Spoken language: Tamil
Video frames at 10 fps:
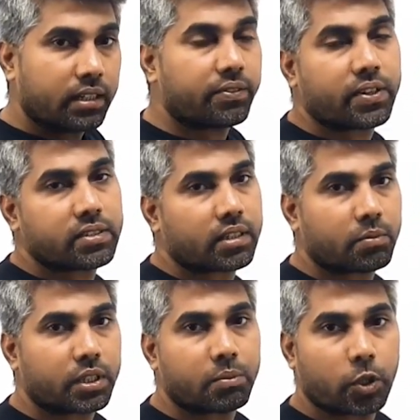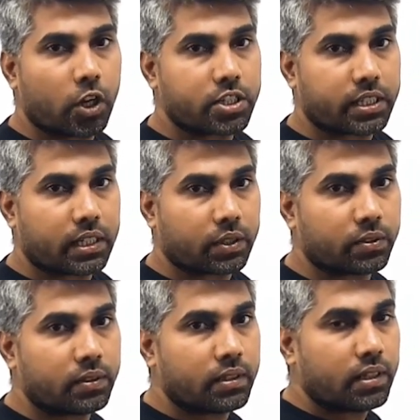டிஃப்ரென்ஸ் எடுக்கும்போது நமக்கு லாஜிக்
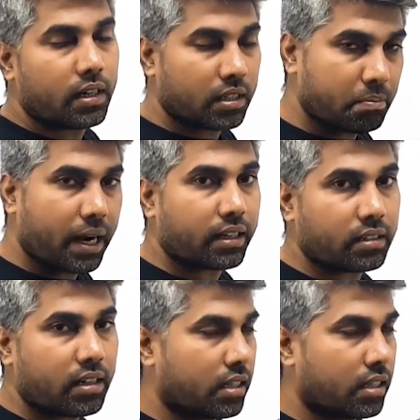கிடைக்கும் அந்த பேட்டர்ன்